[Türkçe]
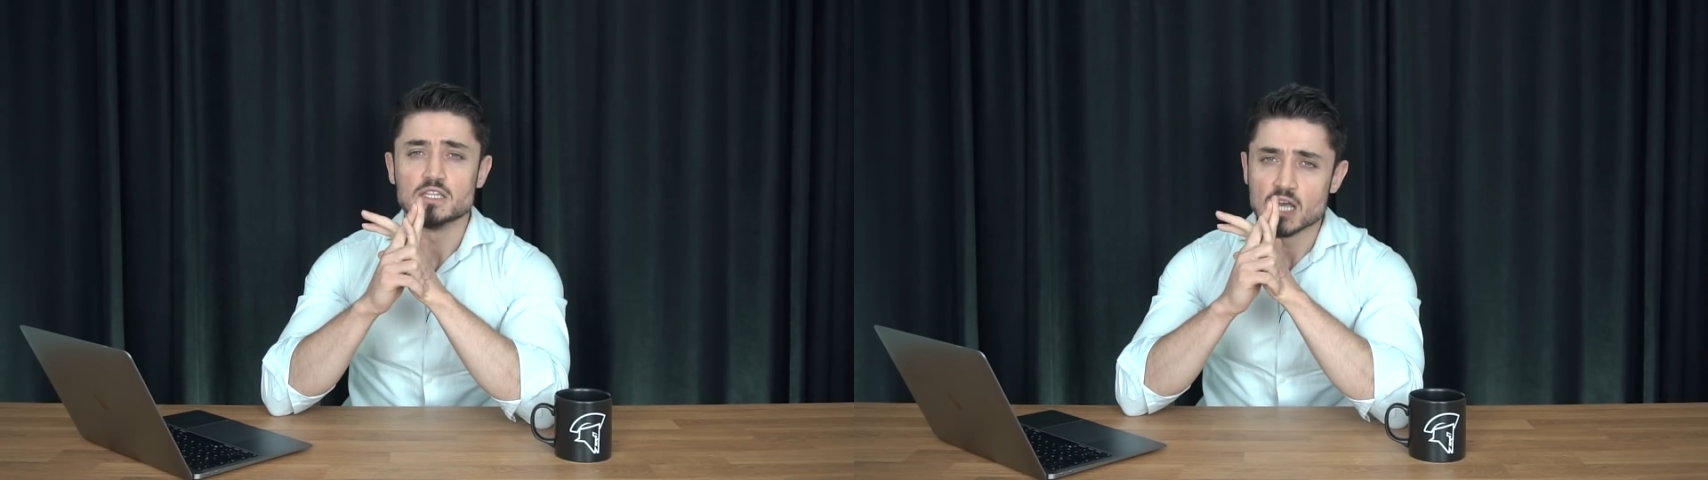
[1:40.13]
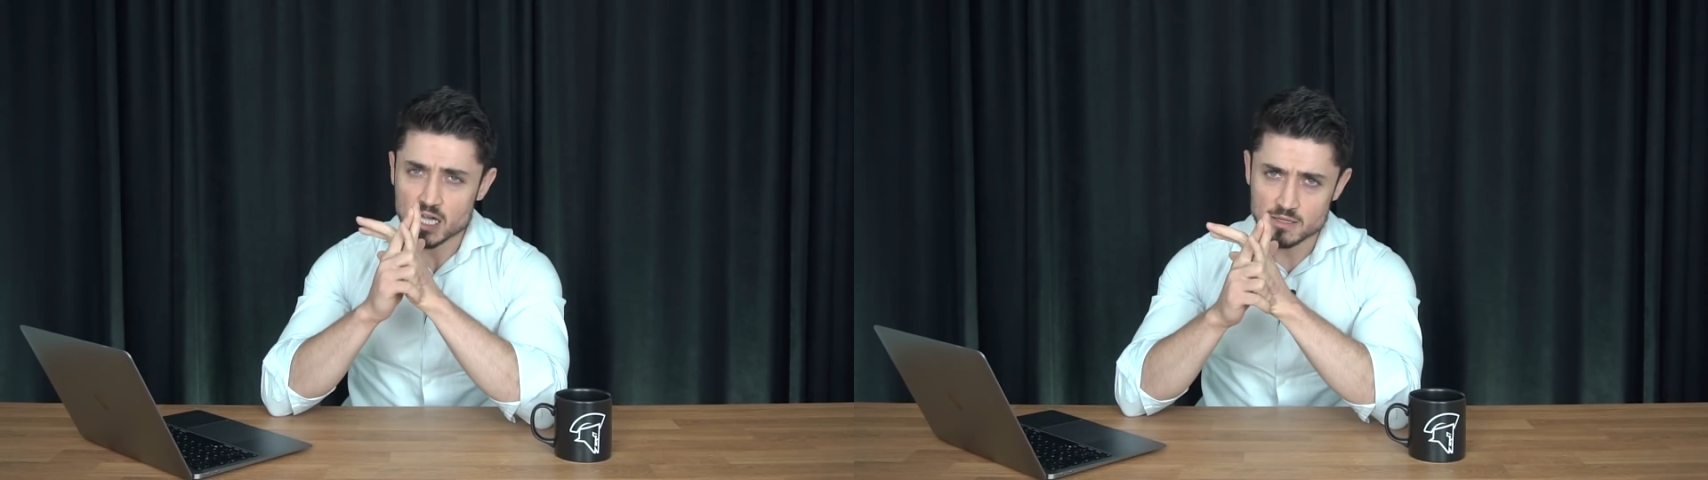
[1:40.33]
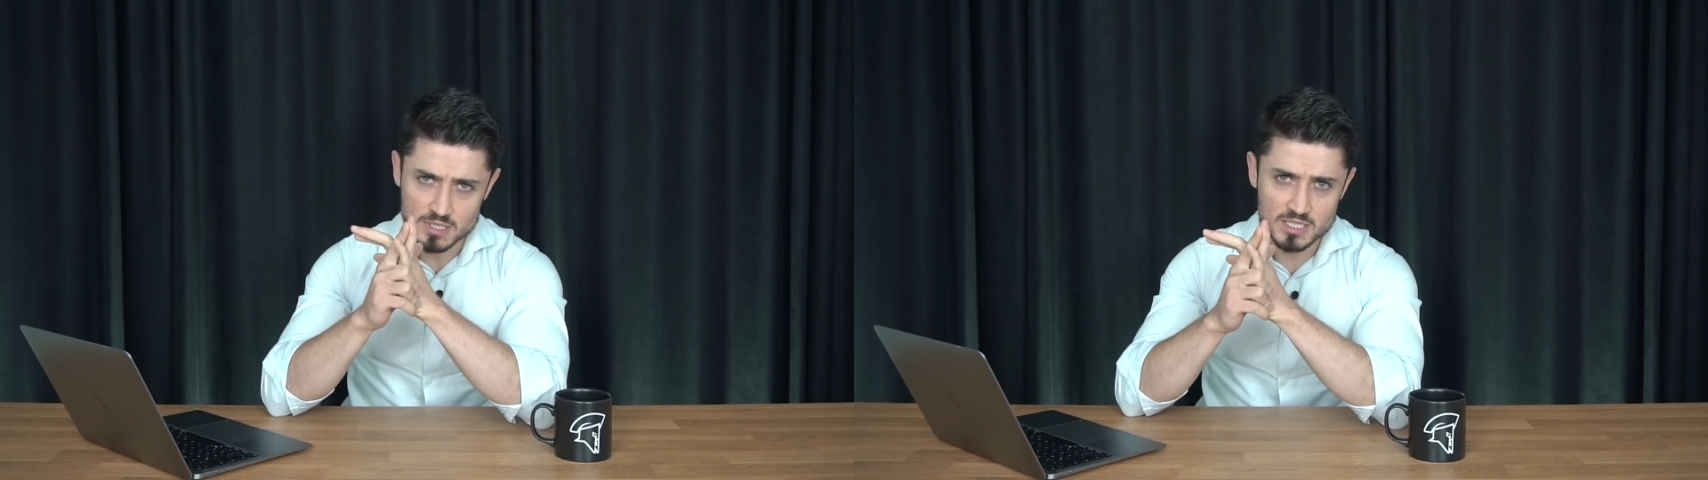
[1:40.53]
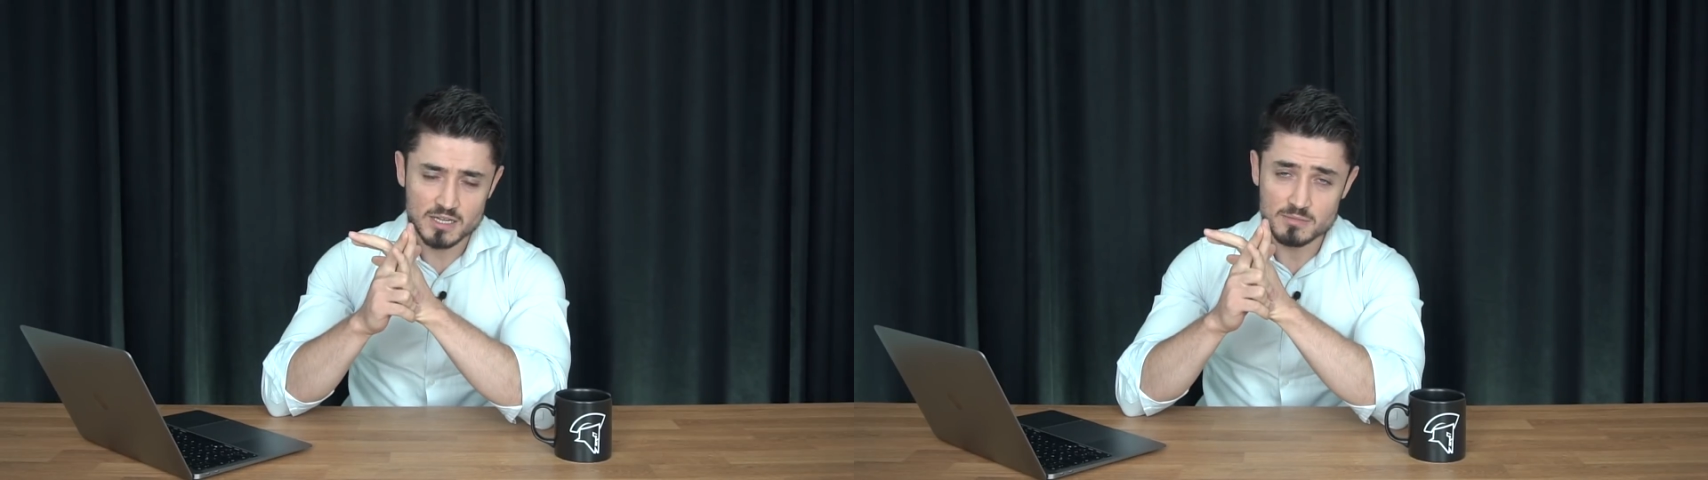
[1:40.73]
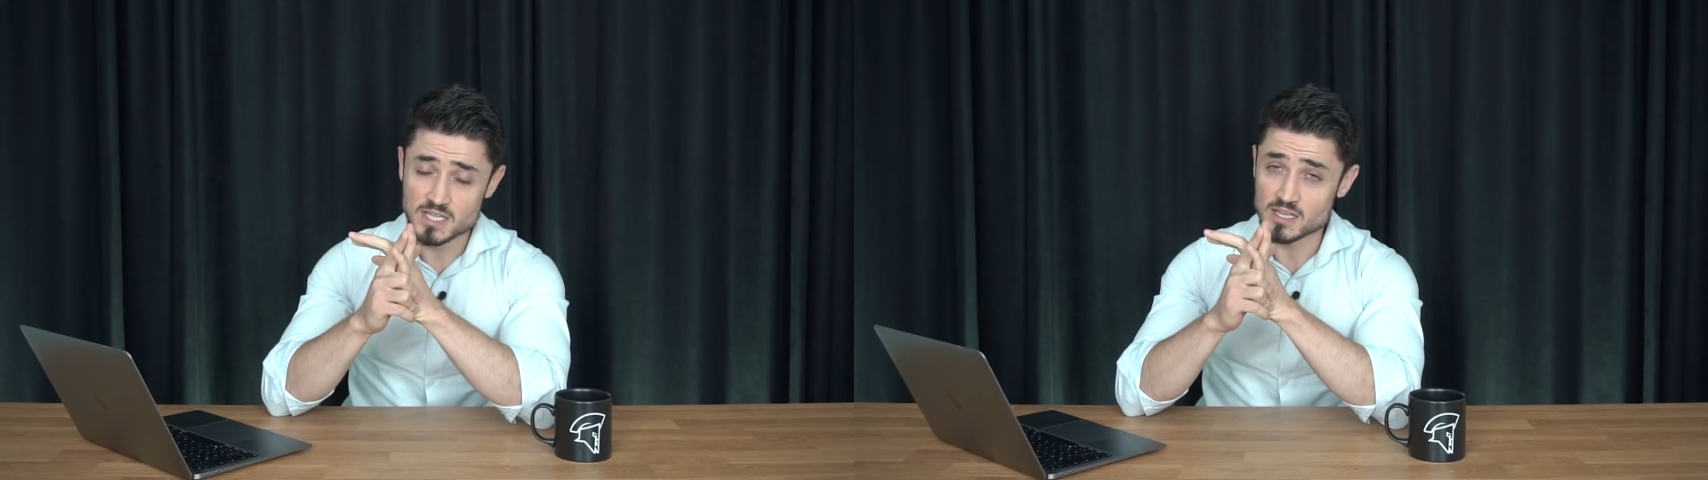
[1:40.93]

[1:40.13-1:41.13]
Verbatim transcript: yani birileri bize